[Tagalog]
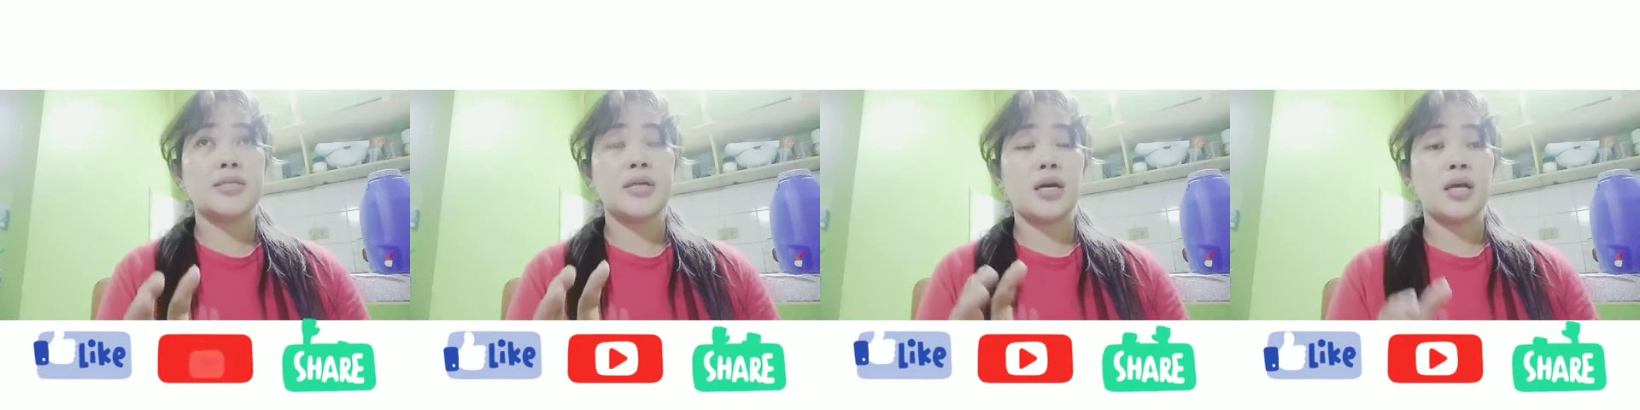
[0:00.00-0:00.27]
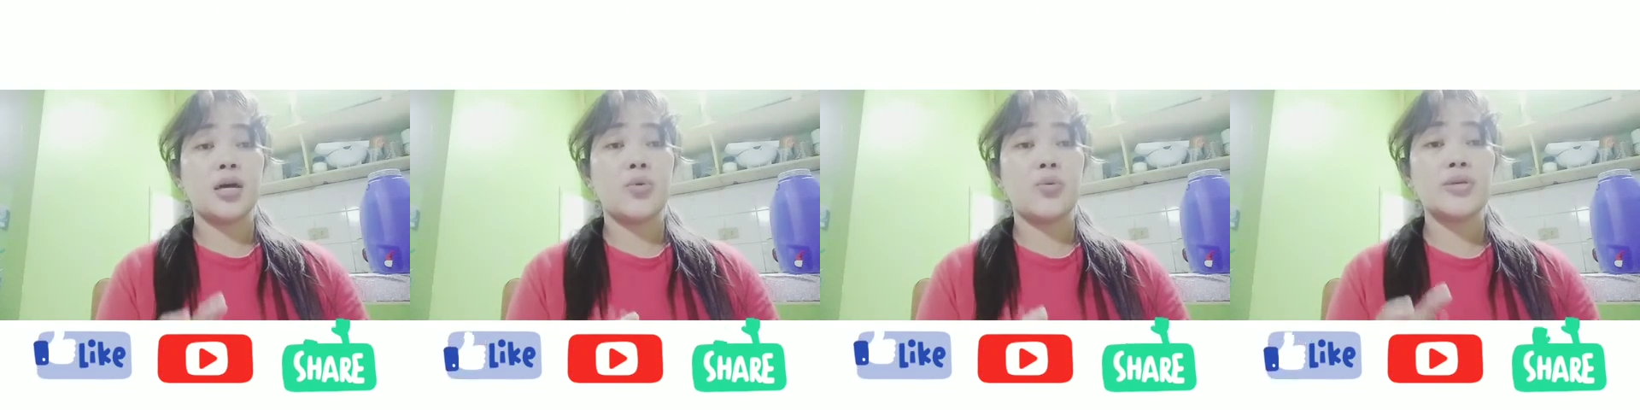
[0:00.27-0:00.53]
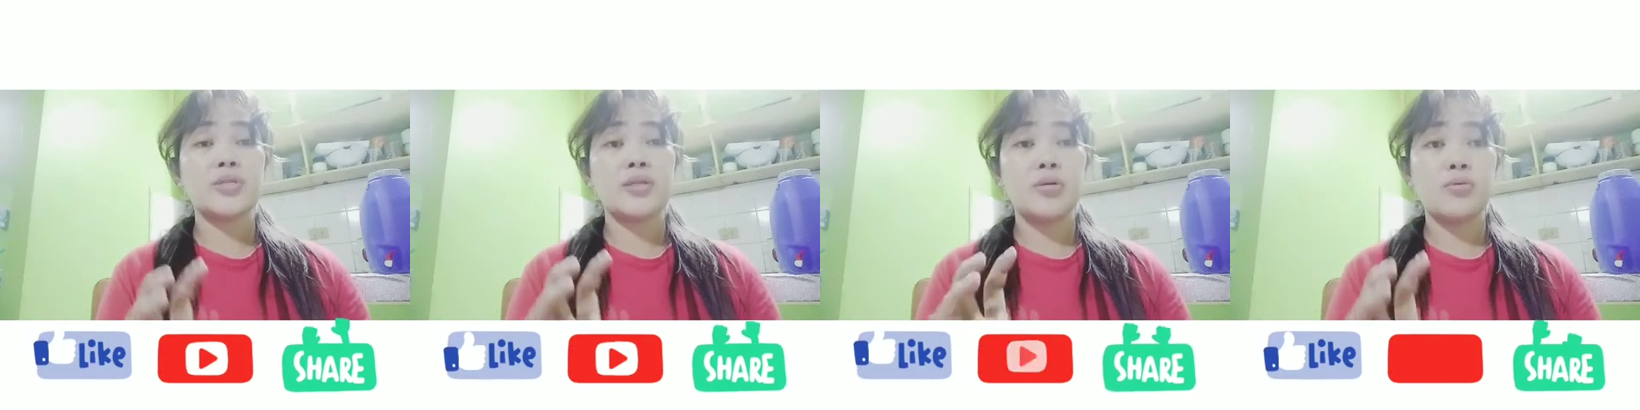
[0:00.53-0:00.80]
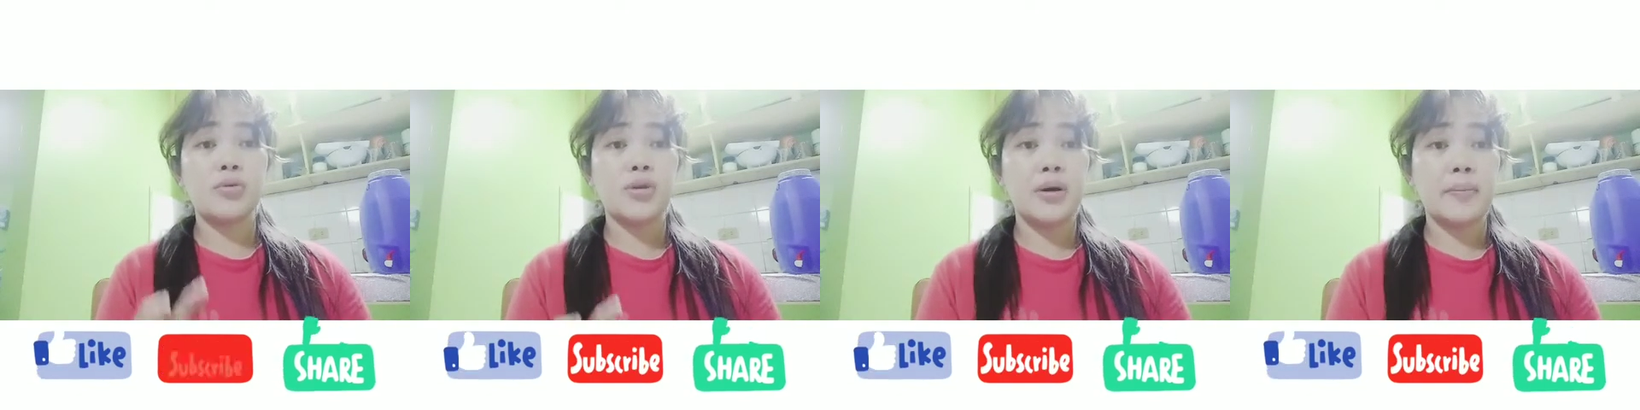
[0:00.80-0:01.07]
nag-request
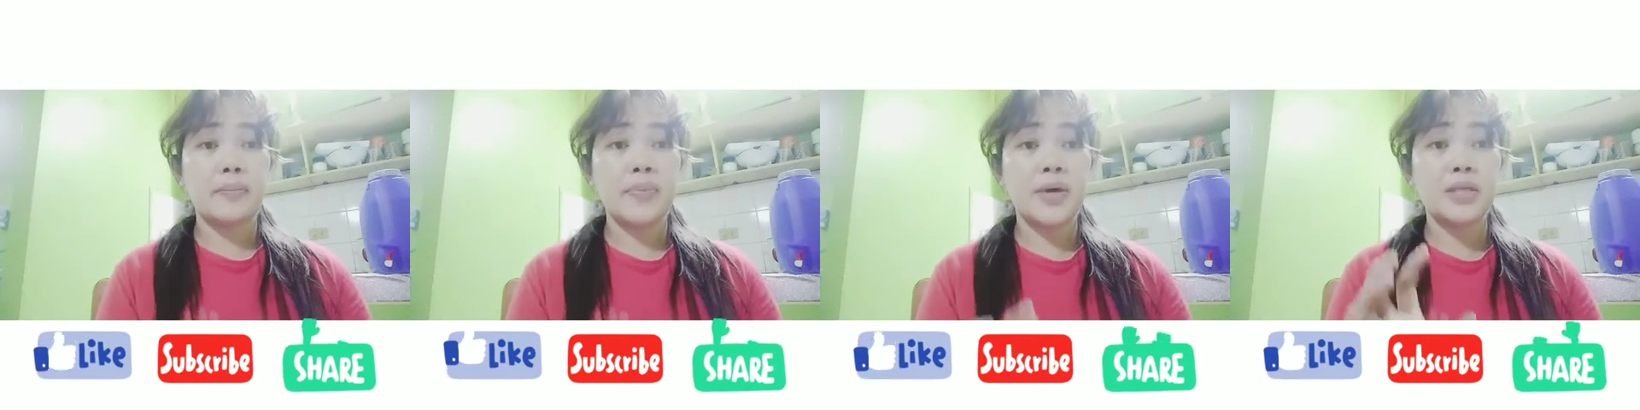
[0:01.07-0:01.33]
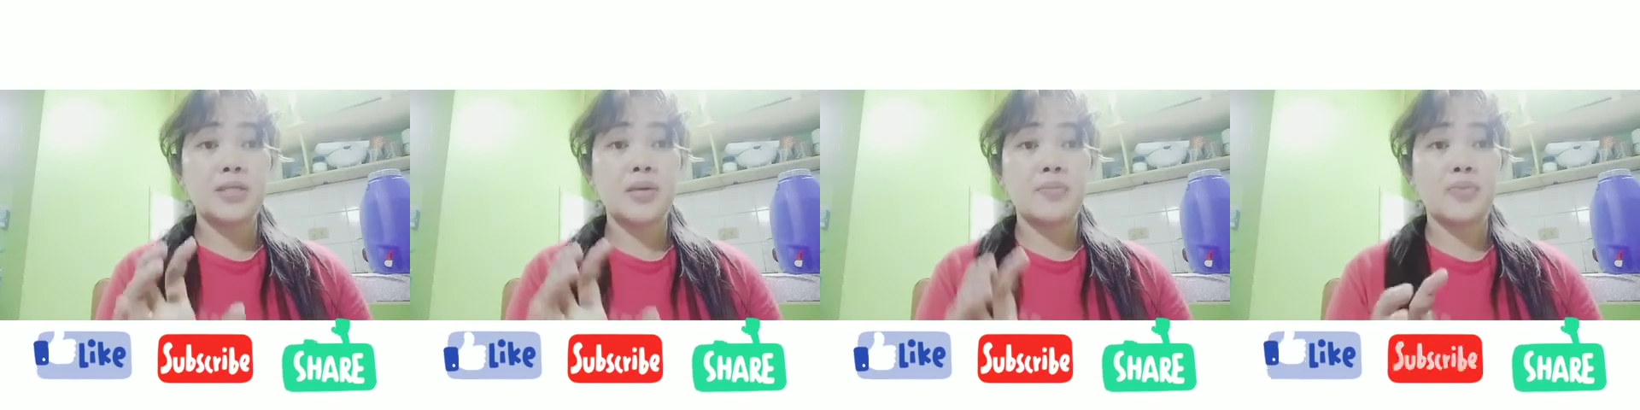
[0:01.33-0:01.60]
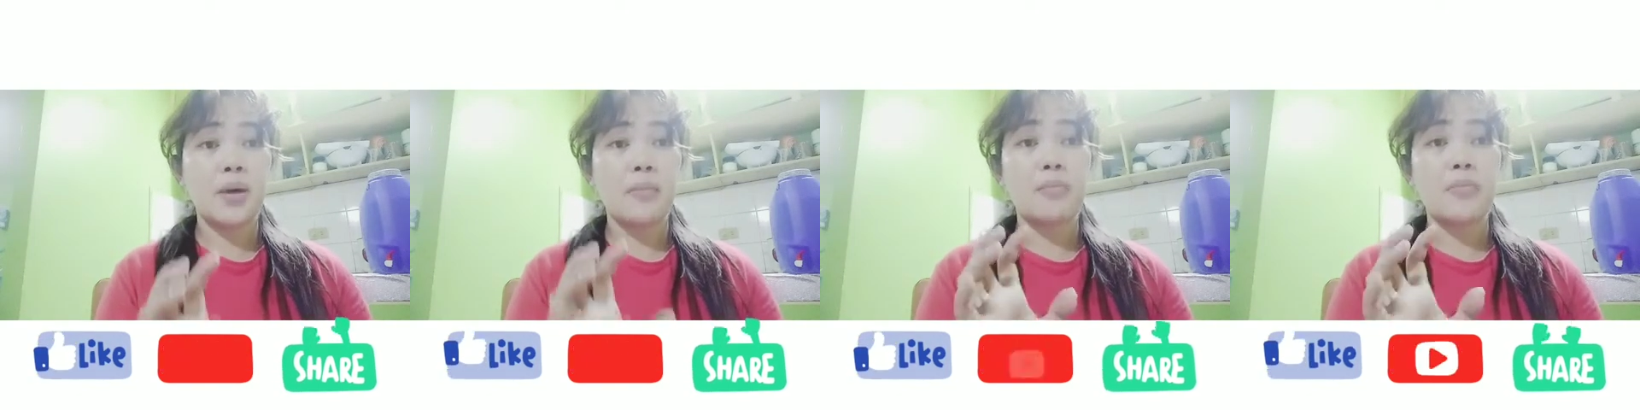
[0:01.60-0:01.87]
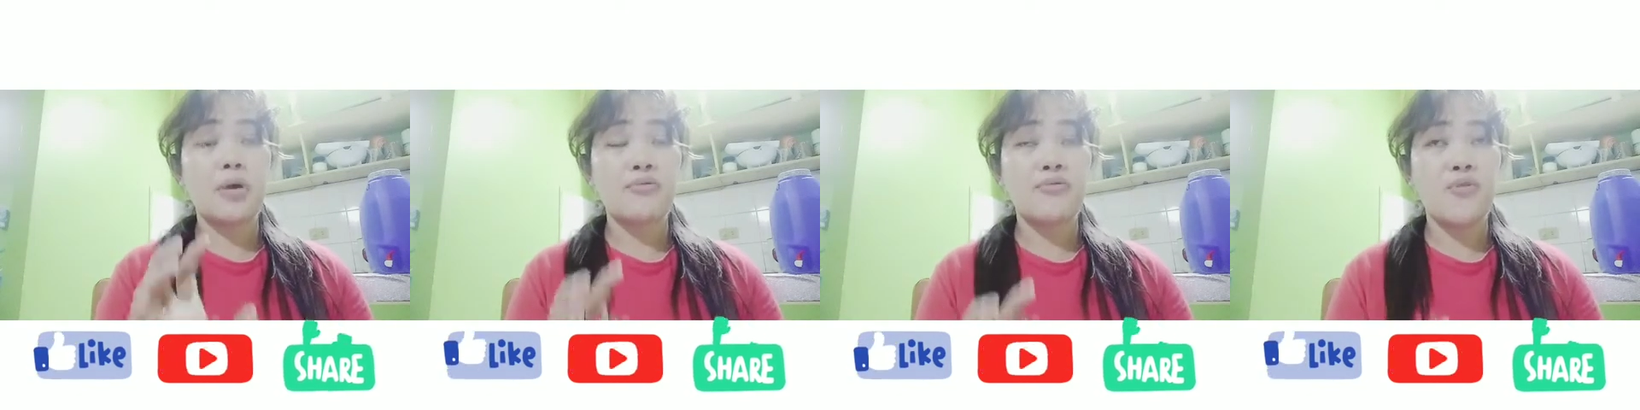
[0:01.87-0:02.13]
ako ng pin
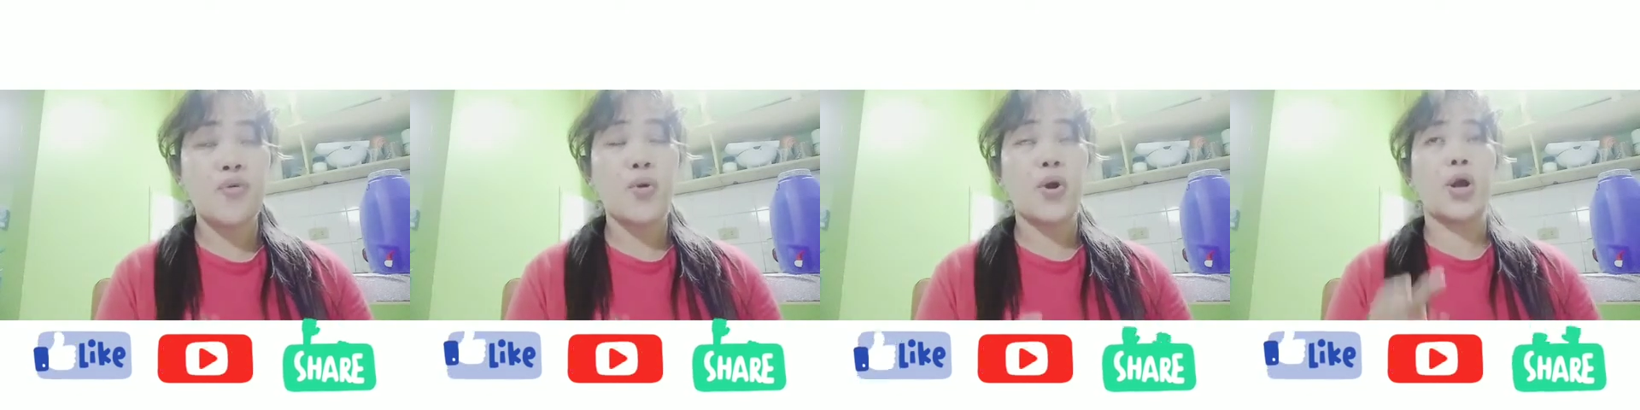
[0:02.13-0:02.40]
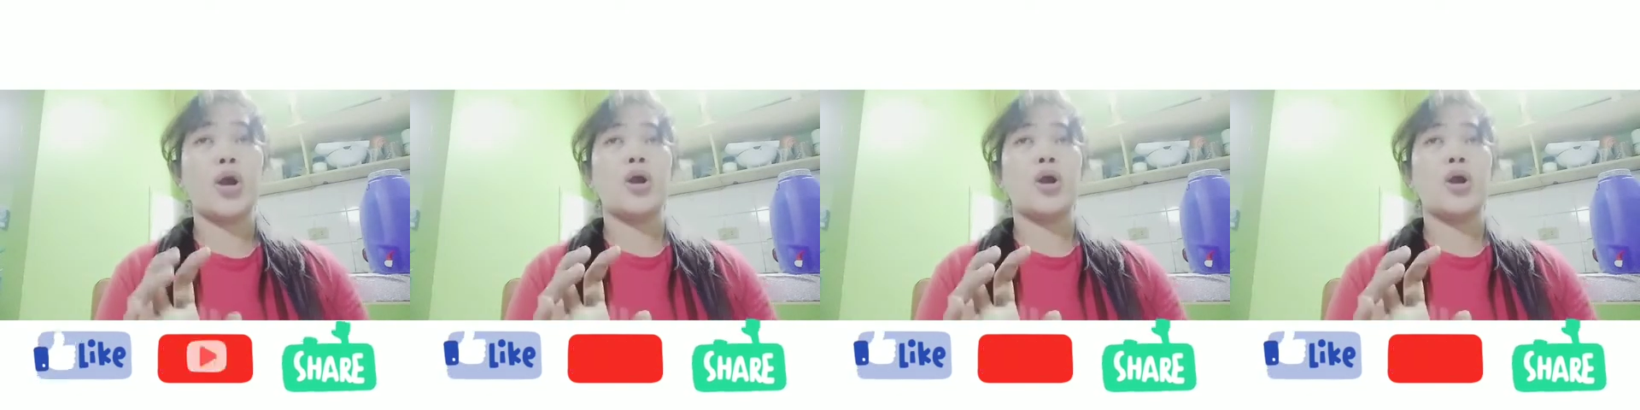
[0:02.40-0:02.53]
September 4.